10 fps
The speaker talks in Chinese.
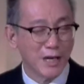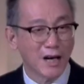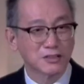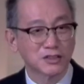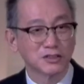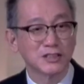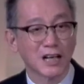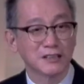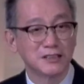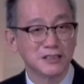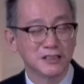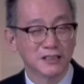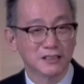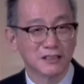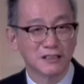我们要时常
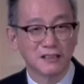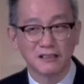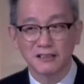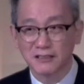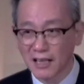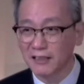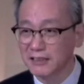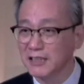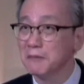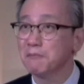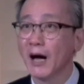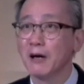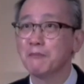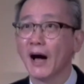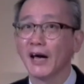记得，上帝
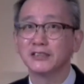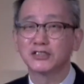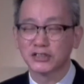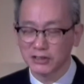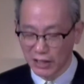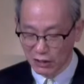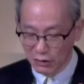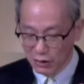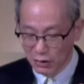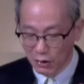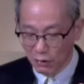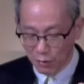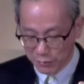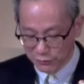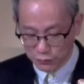白白赐给
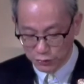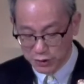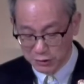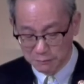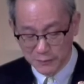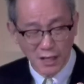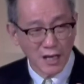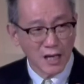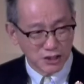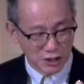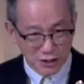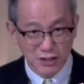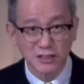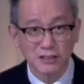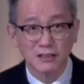我们的福气。
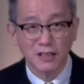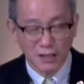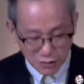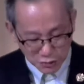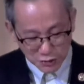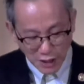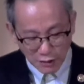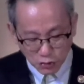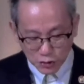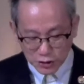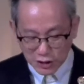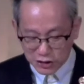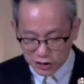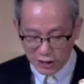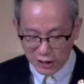其次，就是要顺
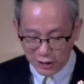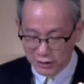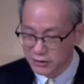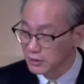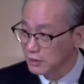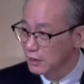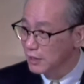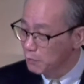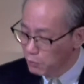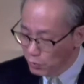着圣灵而行，